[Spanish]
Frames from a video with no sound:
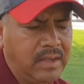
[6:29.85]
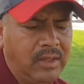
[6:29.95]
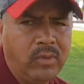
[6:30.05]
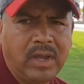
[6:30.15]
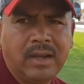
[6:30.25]

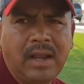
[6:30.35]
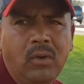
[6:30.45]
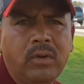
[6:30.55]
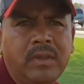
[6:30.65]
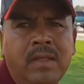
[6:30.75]
manejando dejar
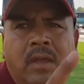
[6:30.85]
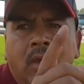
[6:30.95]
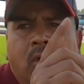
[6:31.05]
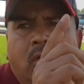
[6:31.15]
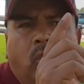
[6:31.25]
la orden
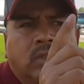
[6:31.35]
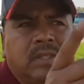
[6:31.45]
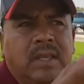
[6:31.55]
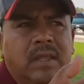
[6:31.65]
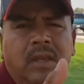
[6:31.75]
o
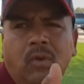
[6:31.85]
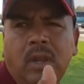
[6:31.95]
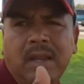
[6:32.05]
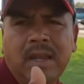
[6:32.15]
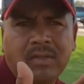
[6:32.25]
si dijo
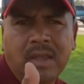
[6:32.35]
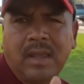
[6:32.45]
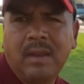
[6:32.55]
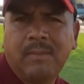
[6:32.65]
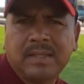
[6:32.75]
el cliente
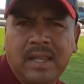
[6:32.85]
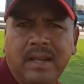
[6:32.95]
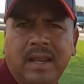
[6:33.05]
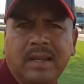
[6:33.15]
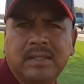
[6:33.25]
que él va a
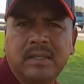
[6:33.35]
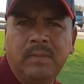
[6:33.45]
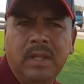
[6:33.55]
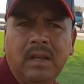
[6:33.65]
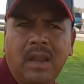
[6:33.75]
salir a
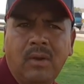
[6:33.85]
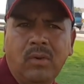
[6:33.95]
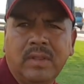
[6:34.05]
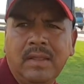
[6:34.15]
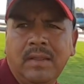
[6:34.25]
recibir la
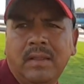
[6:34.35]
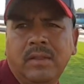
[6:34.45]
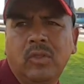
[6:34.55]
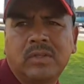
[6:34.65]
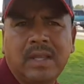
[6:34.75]
orden,
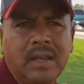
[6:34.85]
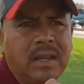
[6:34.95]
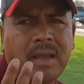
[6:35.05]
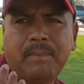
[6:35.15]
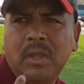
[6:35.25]
no sale
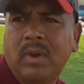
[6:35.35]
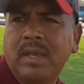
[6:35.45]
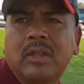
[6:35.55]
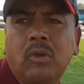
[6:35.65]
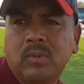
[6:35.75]
rápido,
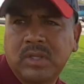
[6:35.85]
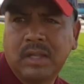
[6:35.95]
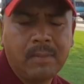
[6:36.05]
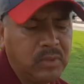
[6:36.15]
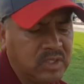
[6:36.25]
ahí entonces
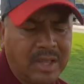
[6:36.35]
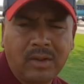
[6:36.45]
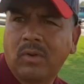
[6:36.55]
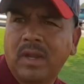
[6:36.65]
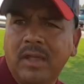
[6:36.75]
el tiempo está
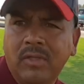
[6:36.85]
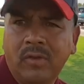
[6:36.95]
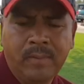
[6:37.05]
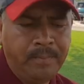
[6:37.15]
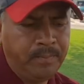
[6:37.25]

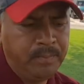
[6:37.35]
corriendo.